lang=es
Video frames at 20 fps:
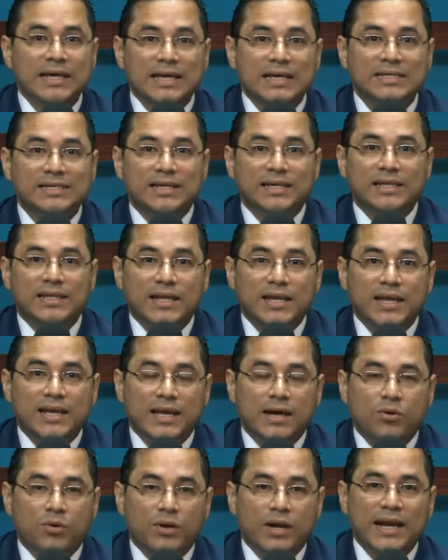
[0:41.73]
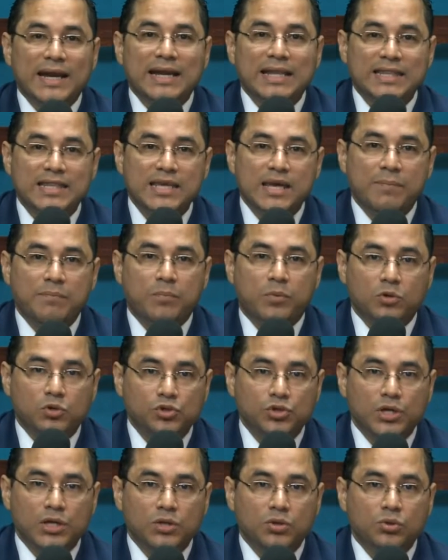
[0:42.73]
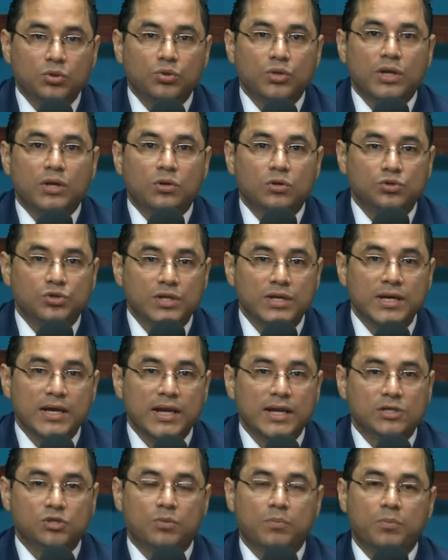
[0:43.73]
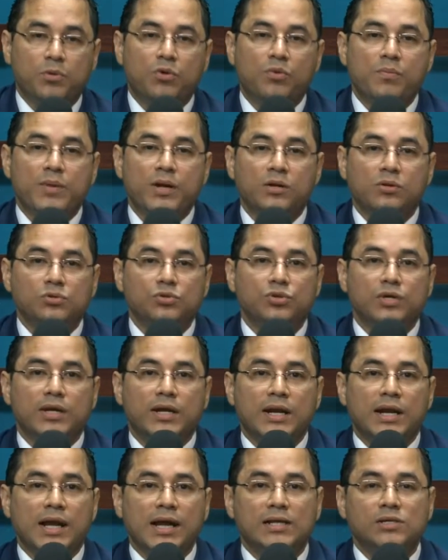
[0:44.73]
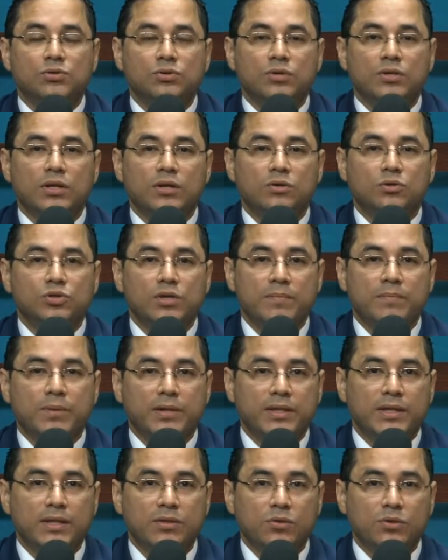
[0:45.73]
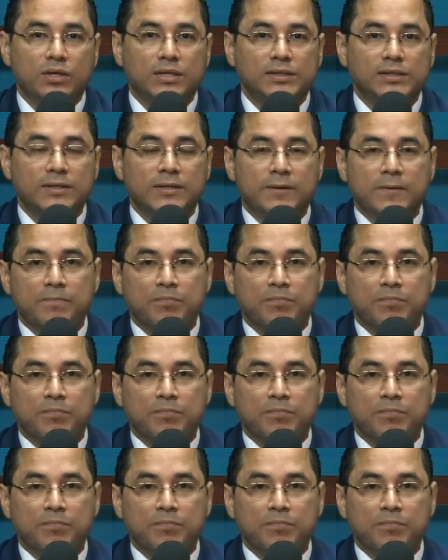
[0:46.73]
es que tiene que ahorrar el 10% de los ingresos, por lo menos en el caso de los emprendedores